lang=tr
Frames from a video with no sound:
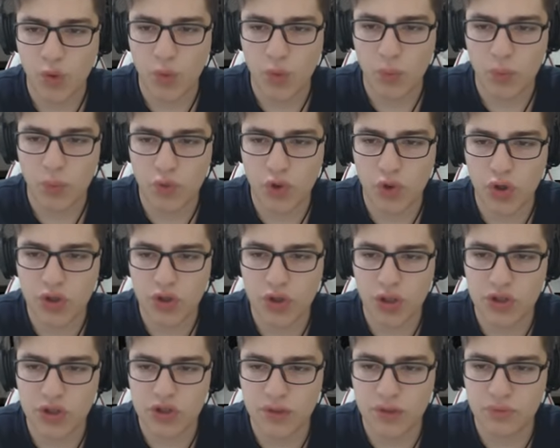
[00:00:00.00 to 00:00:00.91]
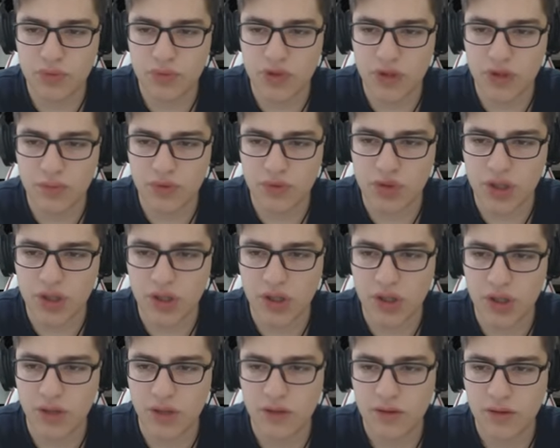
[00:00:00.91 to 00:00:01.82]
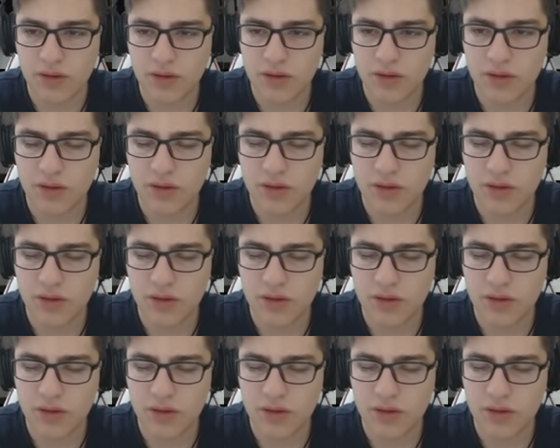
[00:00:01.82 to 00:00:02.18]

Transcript: Ulan bu da enteresan bir şeymiş ha.